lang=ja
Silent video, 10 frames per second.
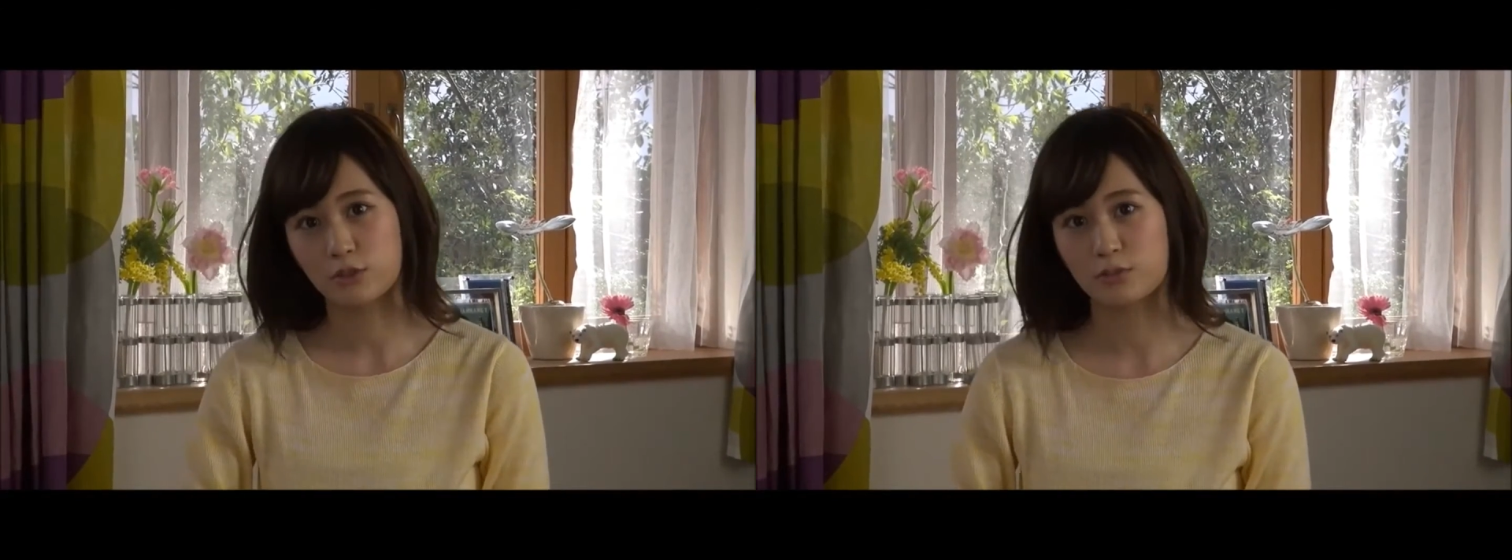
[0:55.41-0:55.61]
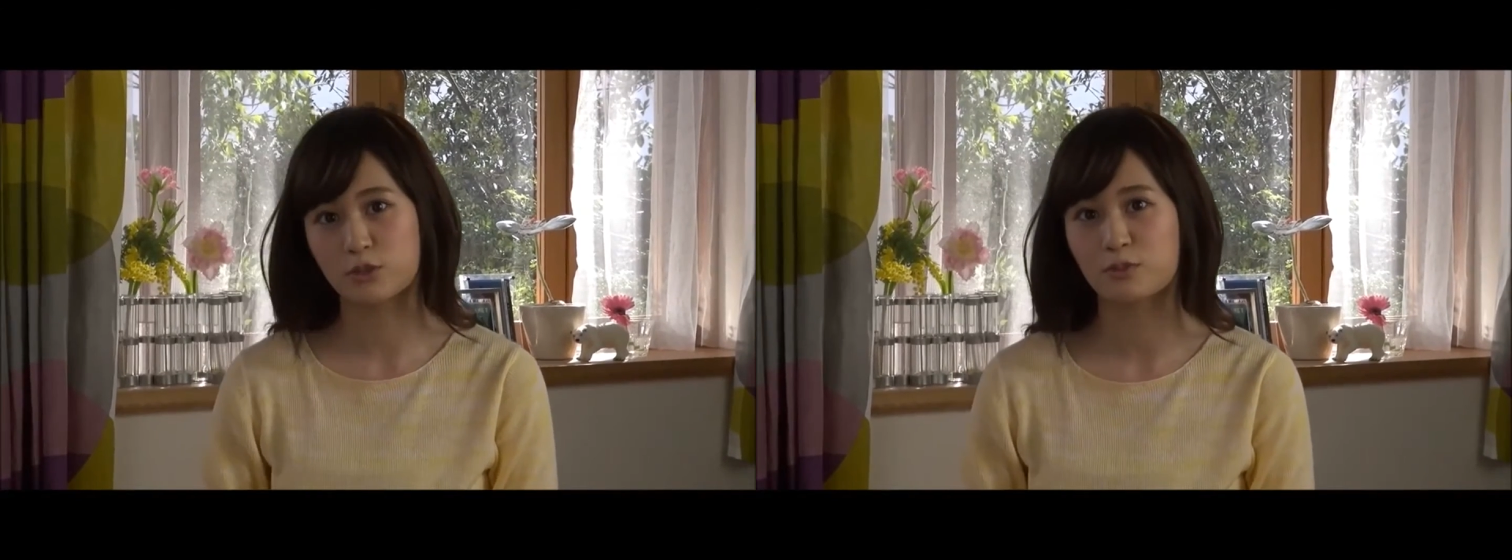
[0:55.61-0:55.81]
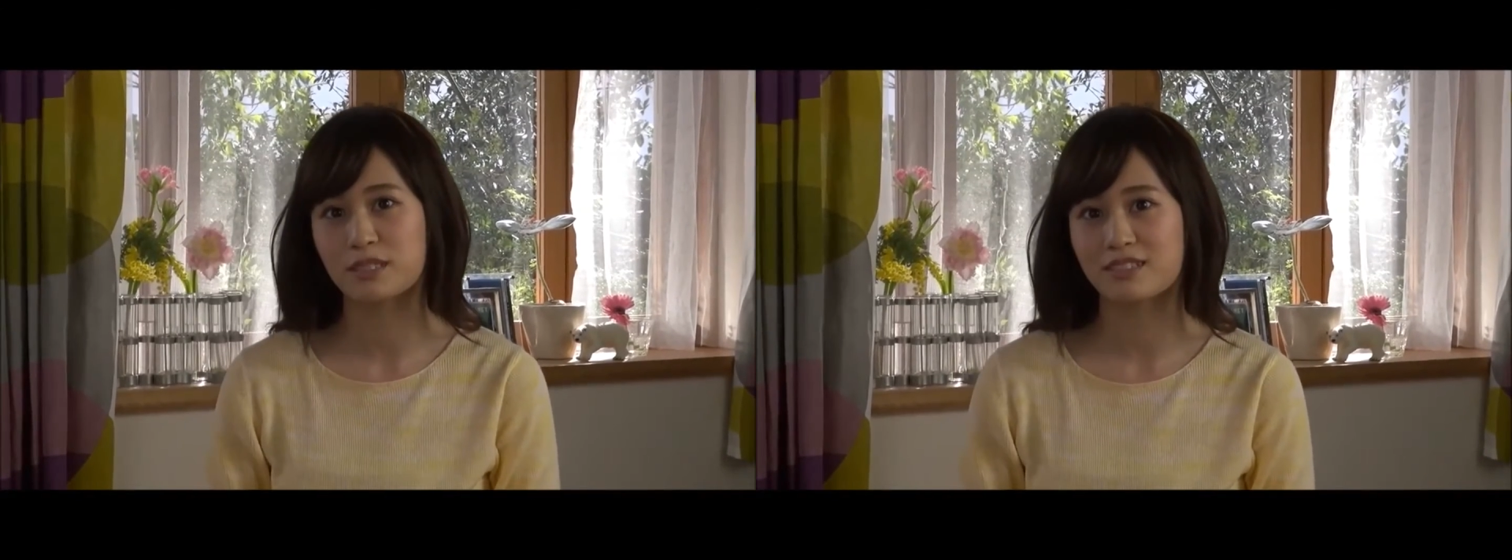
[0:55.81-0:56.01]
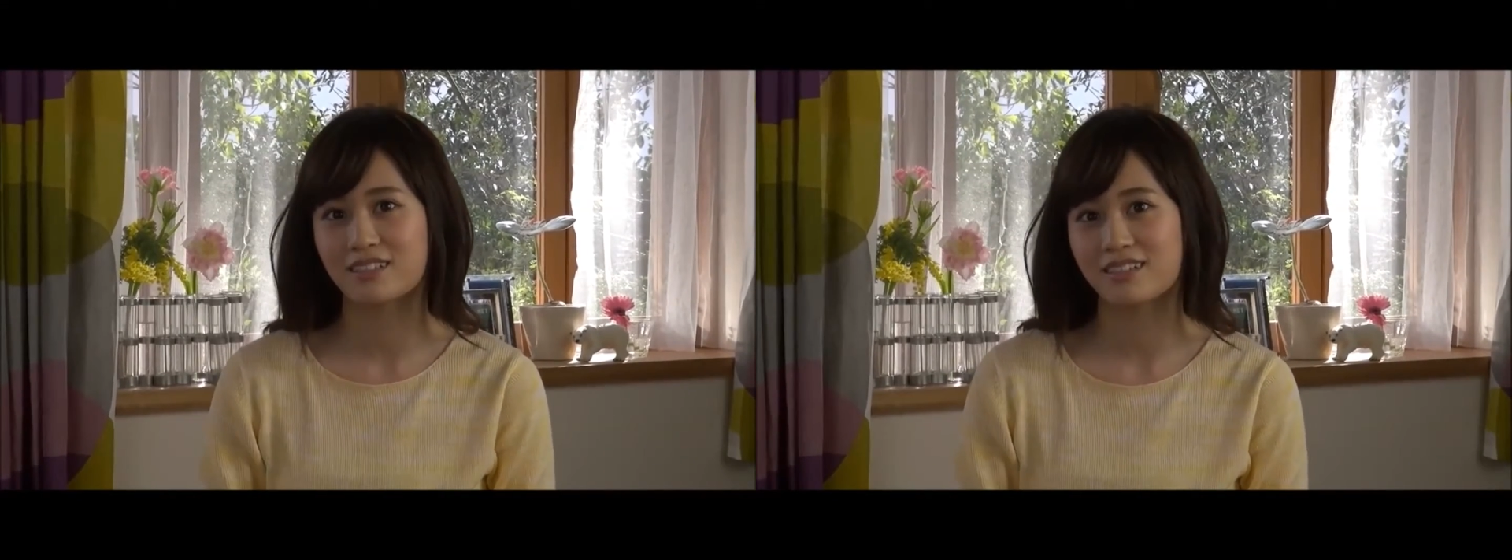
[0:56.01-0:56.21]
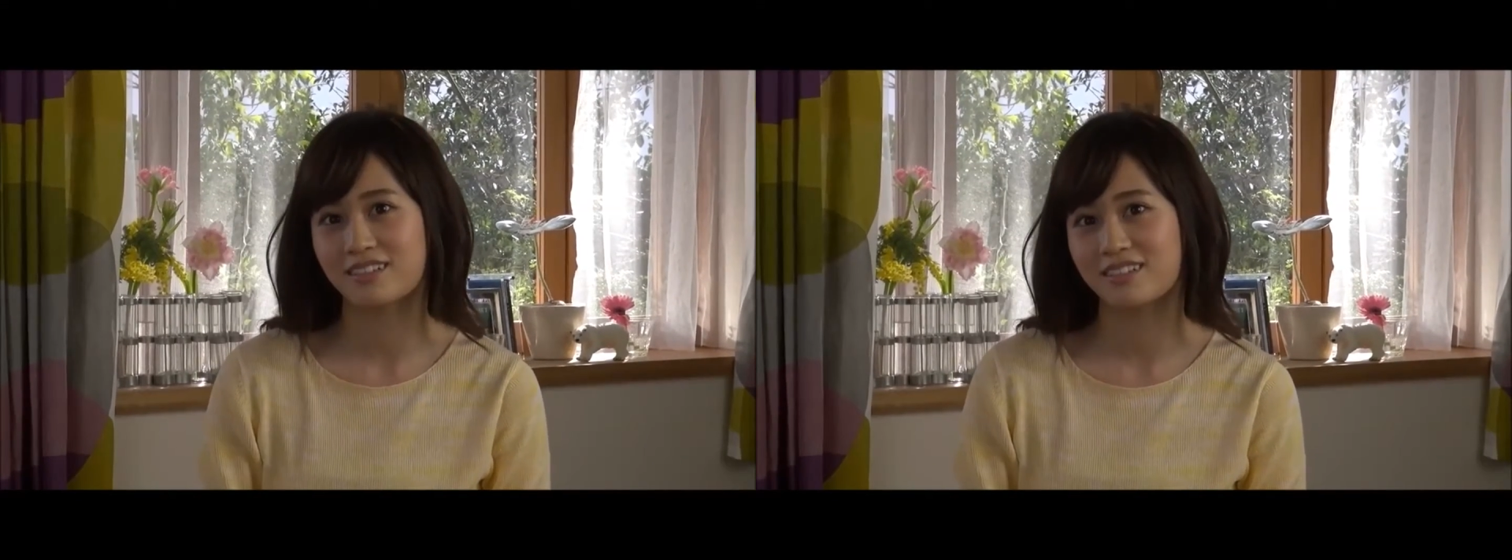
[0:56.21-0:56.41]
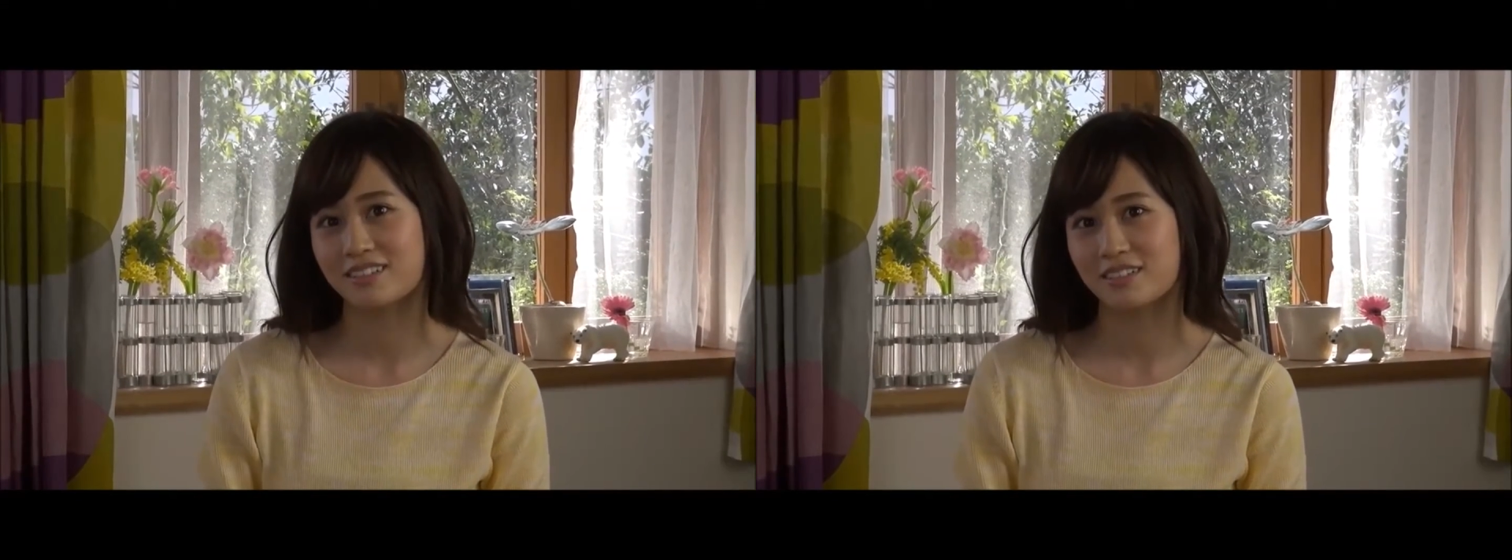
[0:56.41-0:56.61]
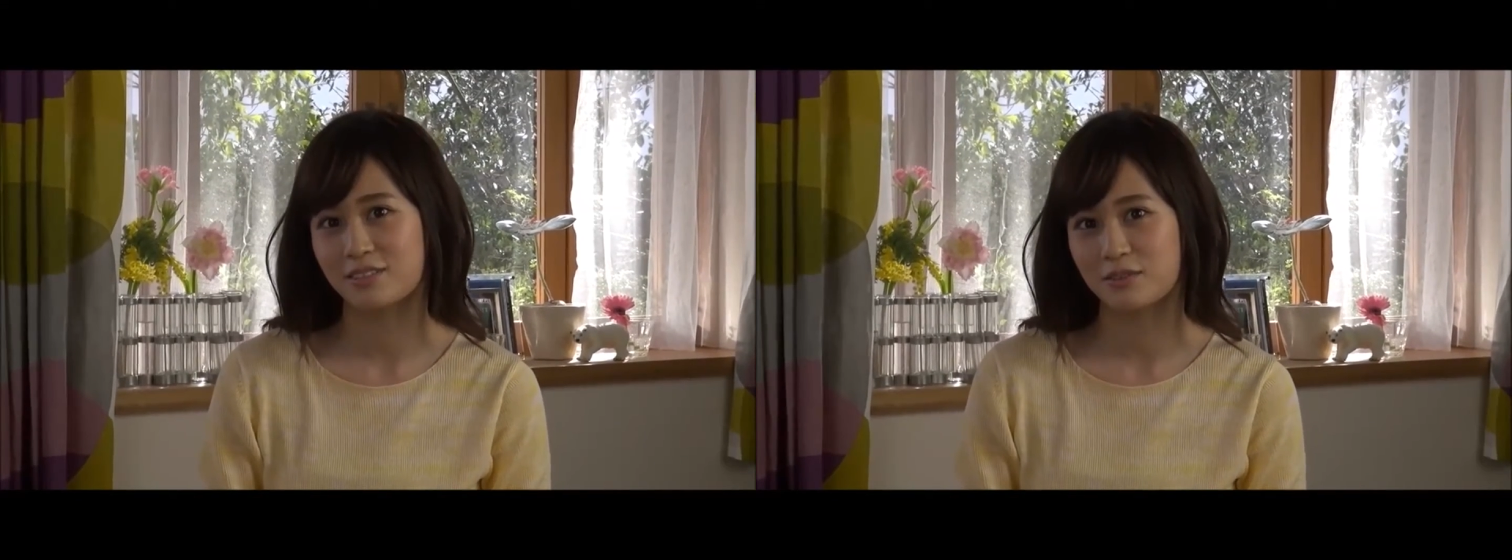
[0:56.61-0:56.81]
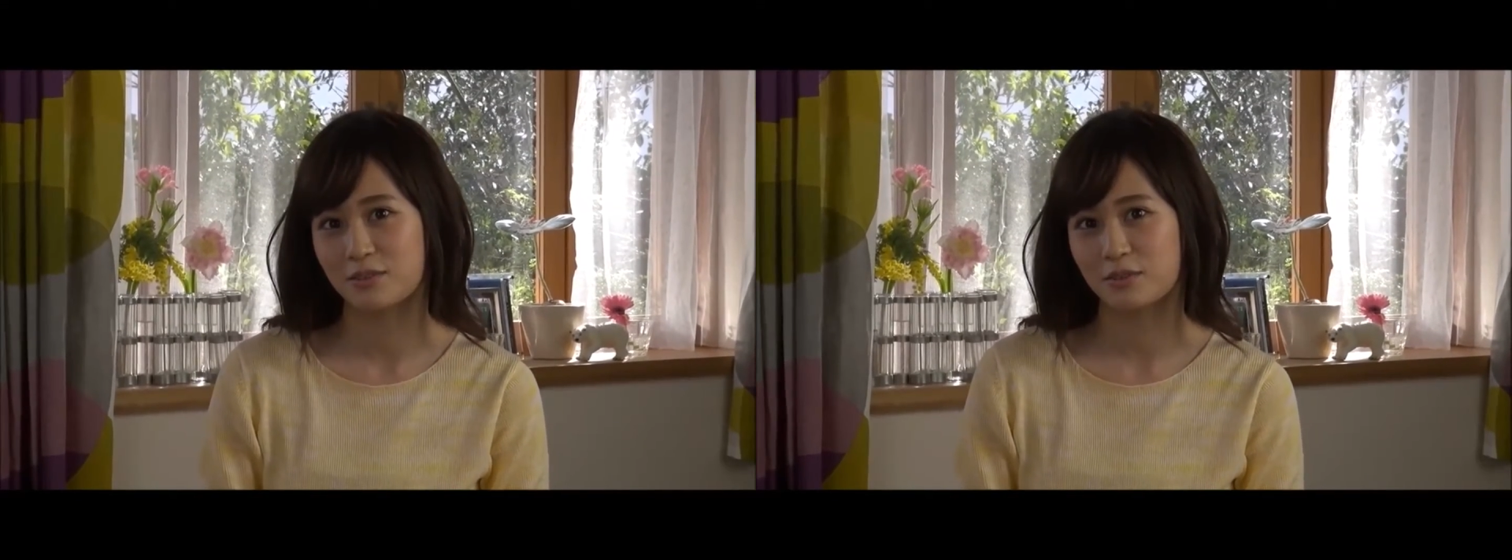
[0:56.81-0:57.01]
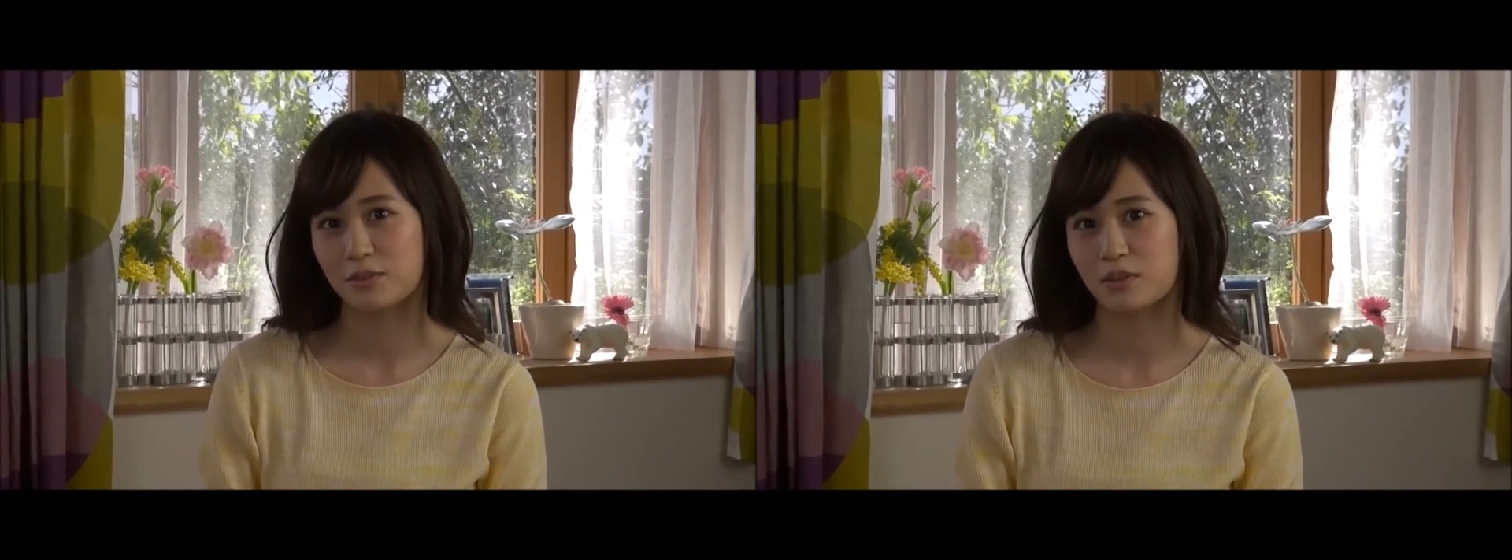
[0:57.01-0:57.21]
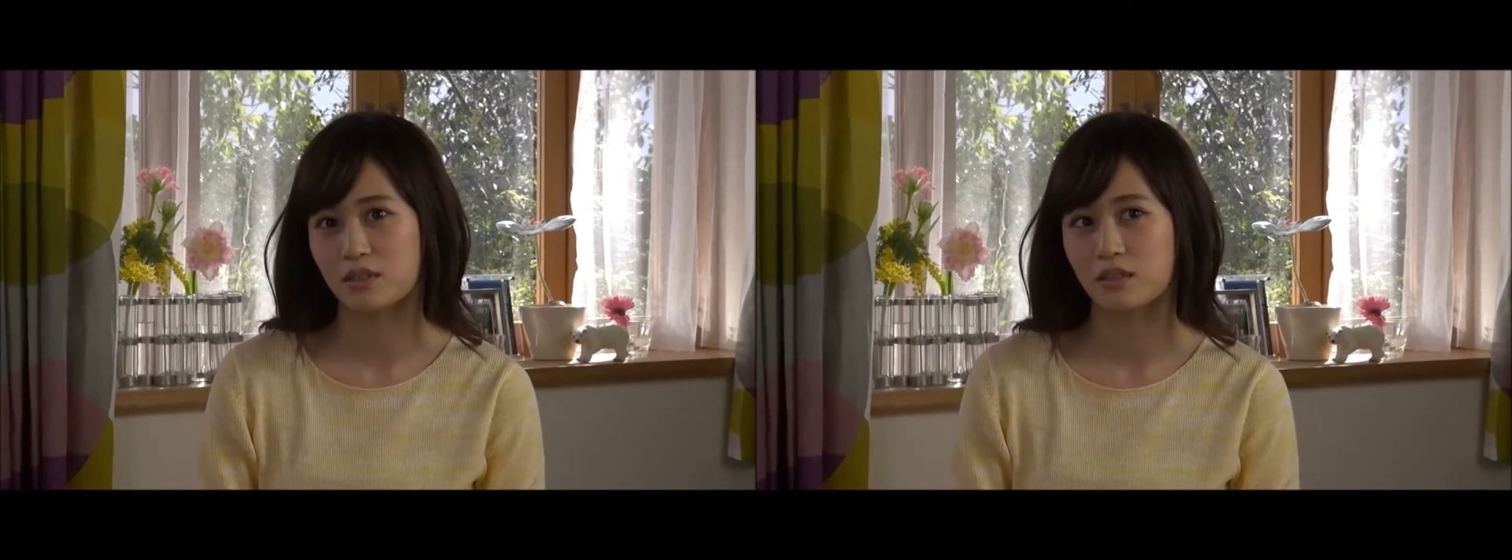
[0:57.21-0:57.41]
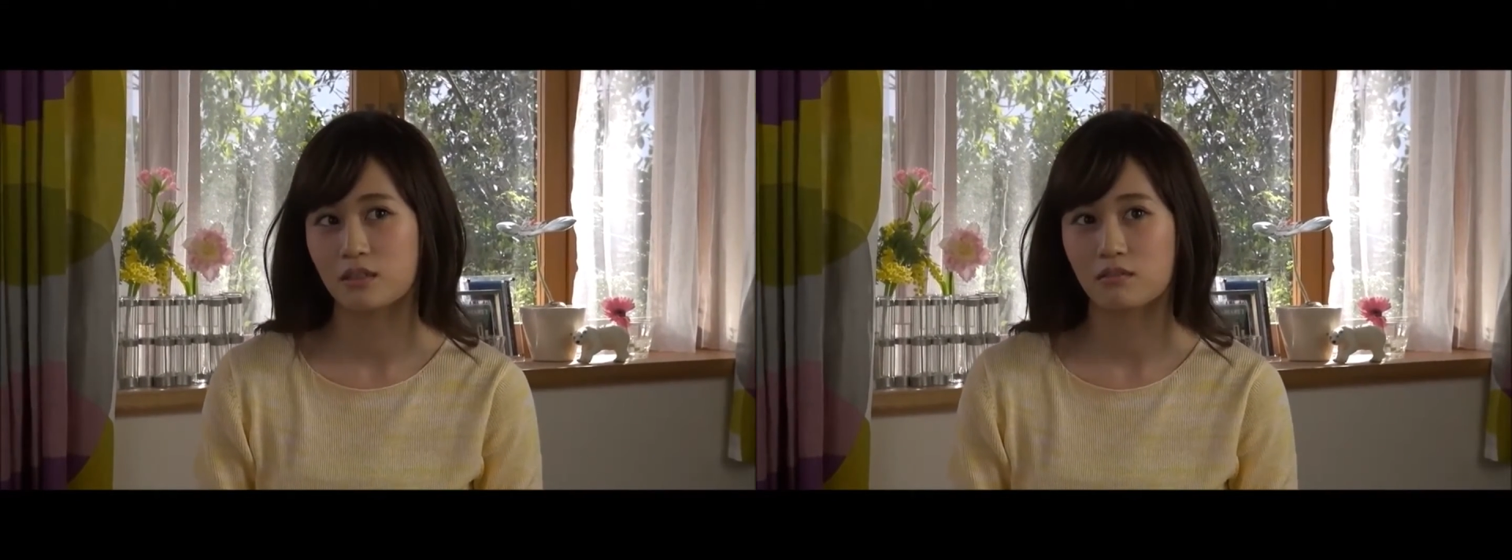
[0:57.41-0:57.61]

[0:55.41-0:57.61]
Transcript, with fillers: ど娘さんがいらっしゃるということで